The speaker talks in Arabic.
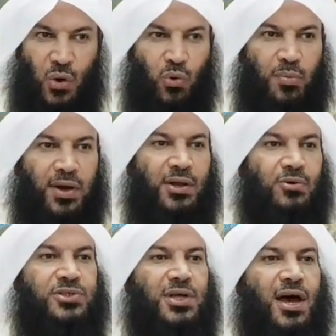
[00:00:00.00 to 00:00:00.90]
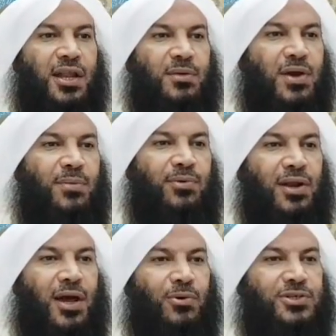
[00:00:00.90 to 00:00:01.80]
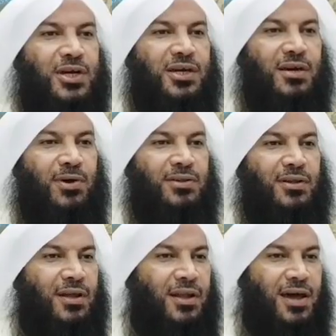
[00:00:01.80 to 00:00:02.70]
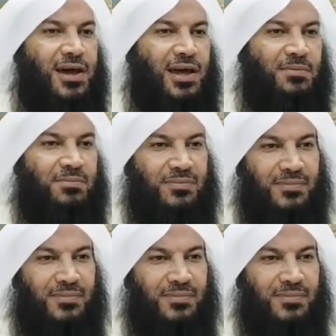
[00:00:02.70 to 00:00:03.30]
وبينه استهان بأمر الله وشك بأن الله لا يعلم